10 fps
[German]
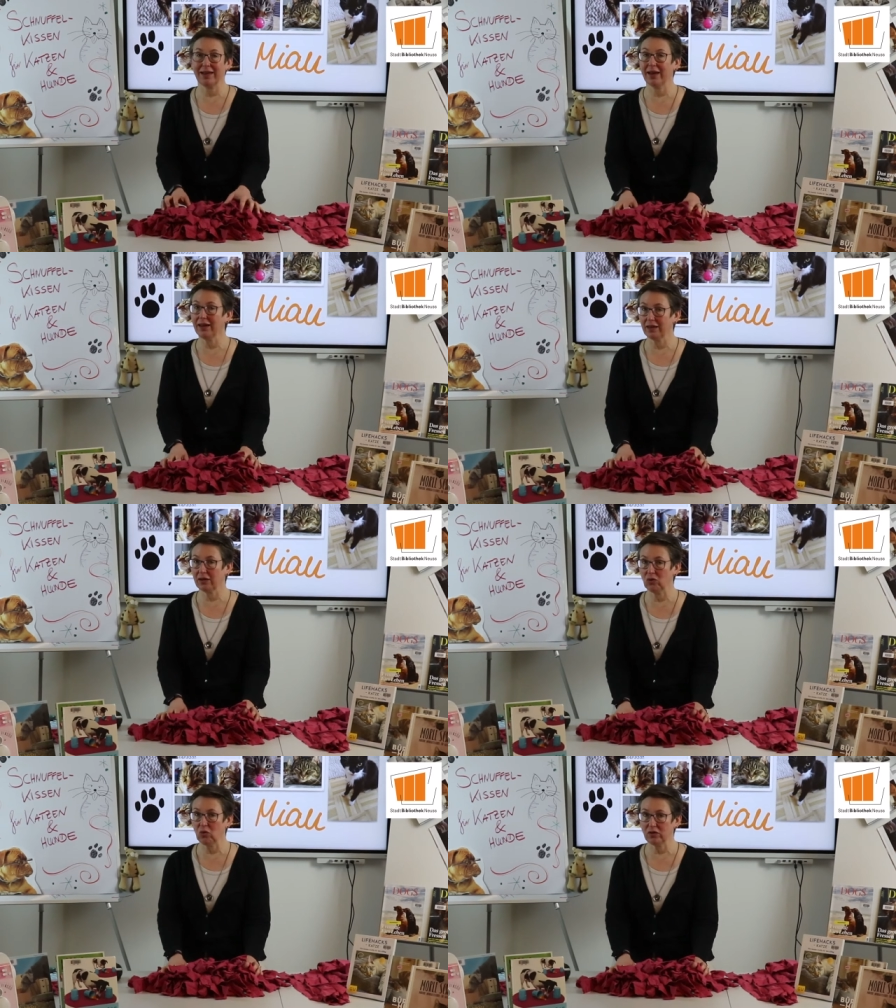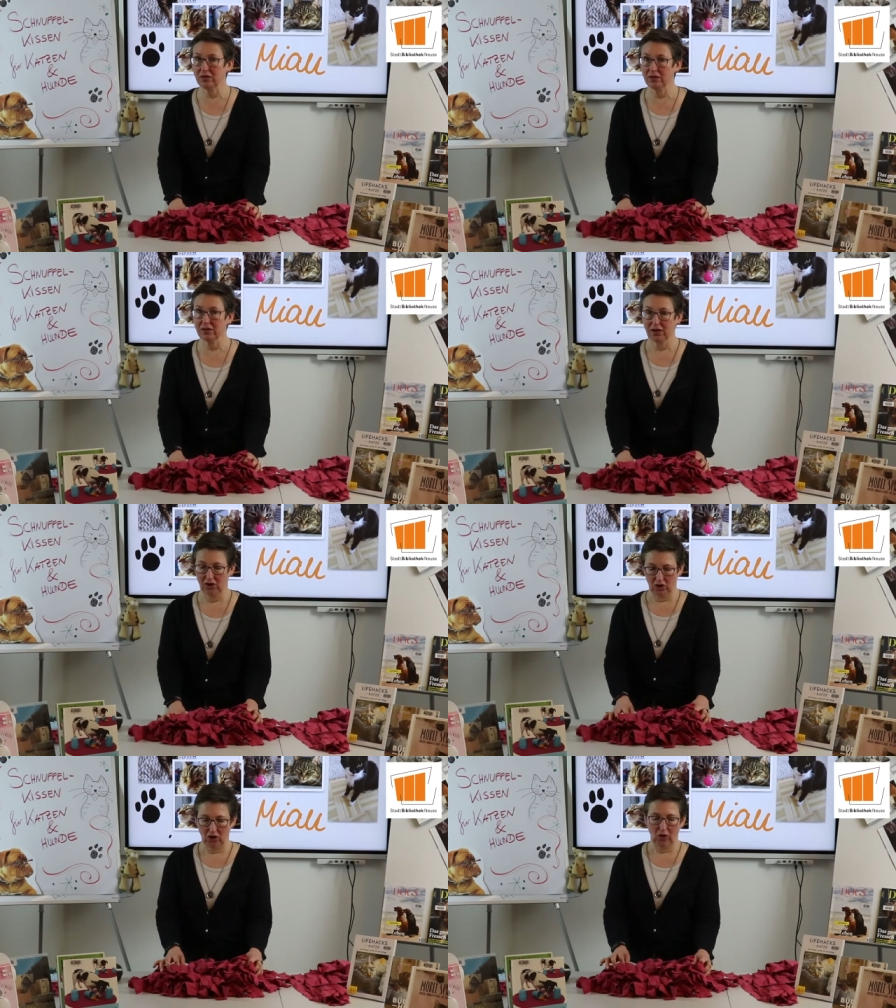reingeknotet.
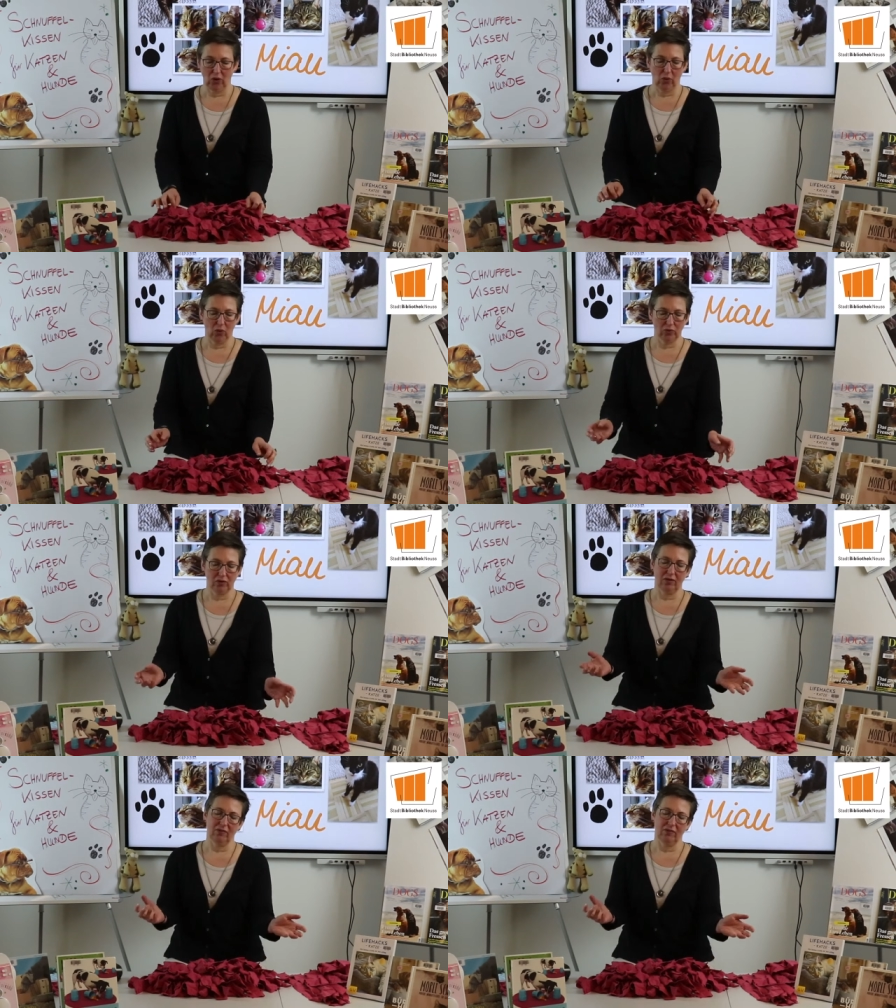Und